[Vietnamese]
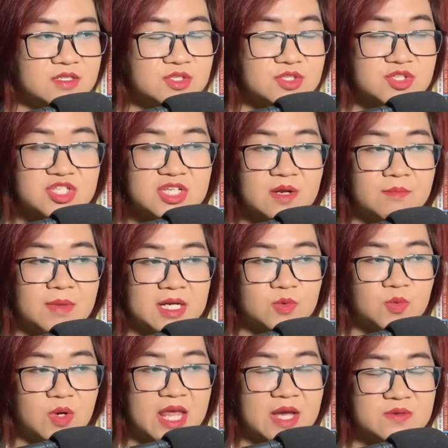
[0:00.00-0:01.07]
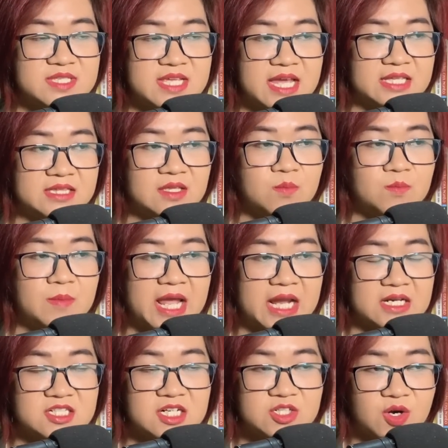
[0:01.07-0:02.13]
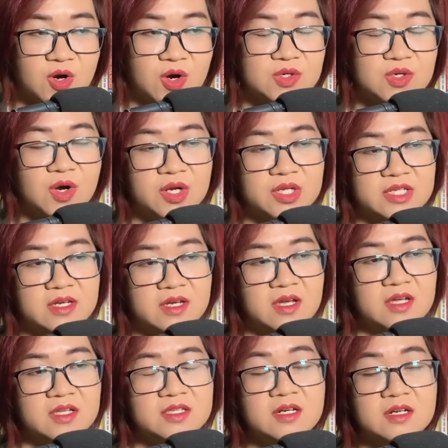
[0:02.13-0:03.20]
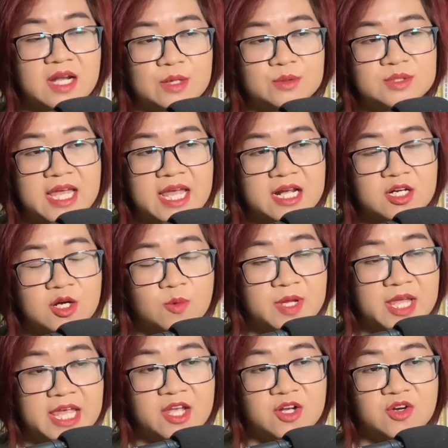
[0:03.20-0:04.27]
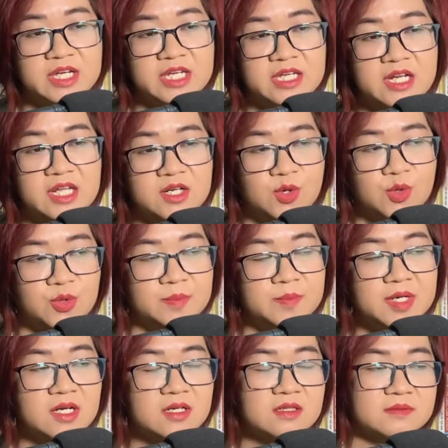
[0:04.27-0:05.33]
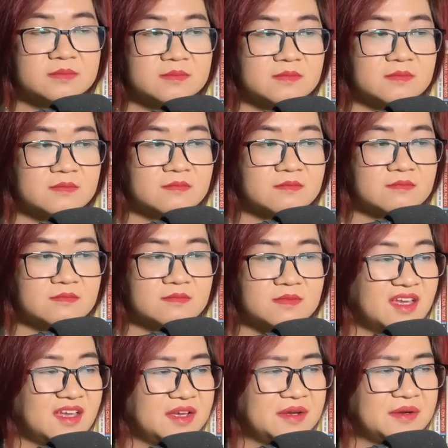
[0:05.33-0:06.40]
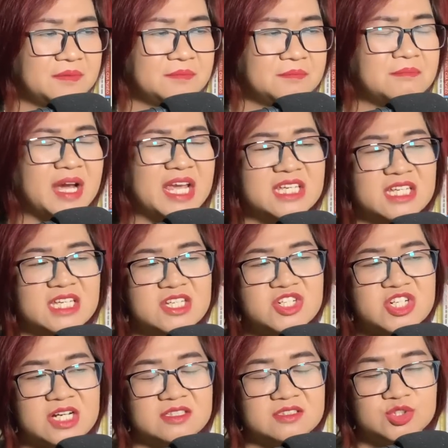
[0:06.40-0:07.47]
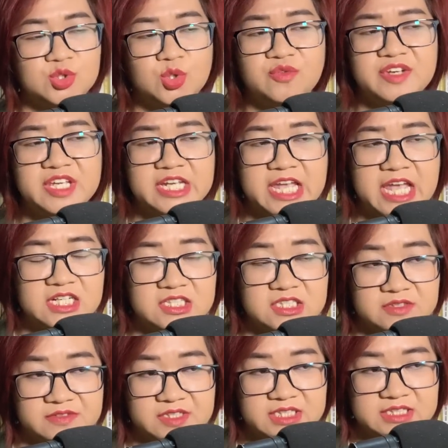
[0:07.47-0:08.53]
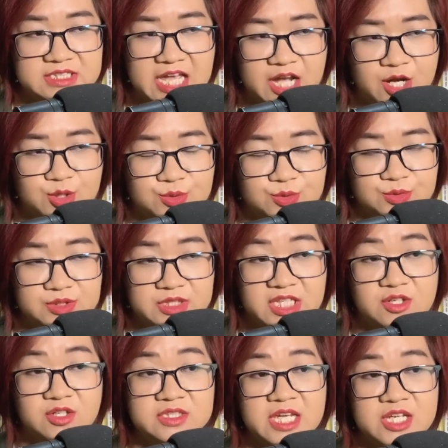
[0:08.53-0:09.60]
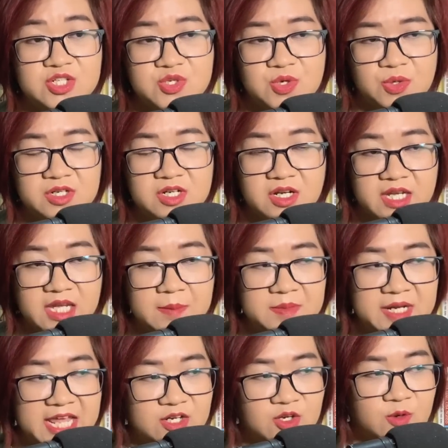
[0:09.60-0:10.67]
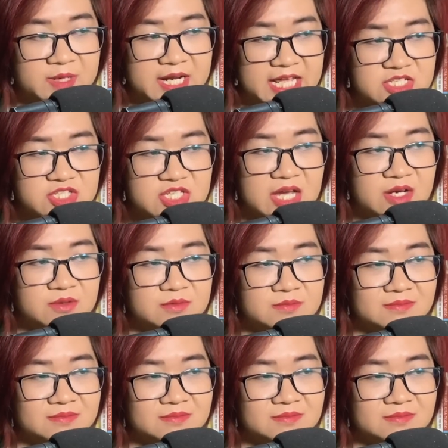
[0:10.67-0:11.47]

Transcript: Sắc mặt của lão già tóc bạc rất khó coi, nhưng lão ta không hề có ý định lùi bước. Mày nghĩ rằng tu vi nghe ngửa với tao thì có thể trốn được kiếp nạn hôm nay sao?